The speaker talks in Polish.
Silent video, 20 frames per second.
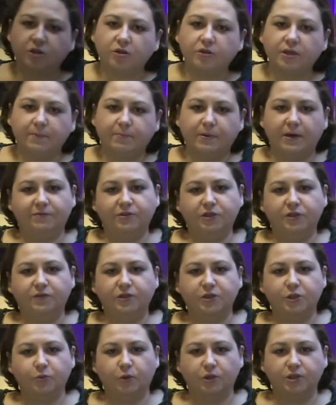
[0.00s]
to
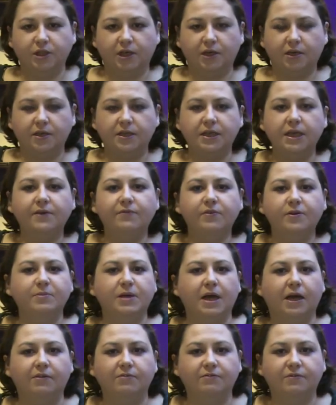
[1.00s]
nieprawdziwy słodziak? Nie wiem
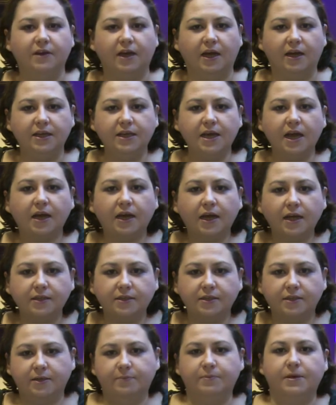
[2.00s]
jak wy, ale ja
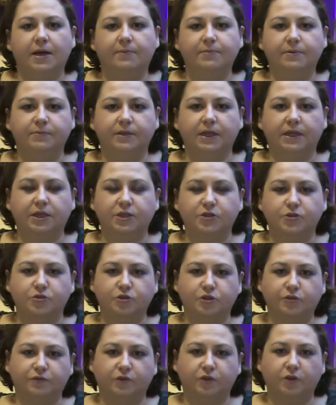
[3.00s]
chętnie miałabym takie
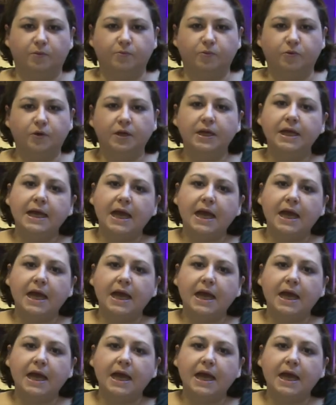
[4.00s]
coś w domu.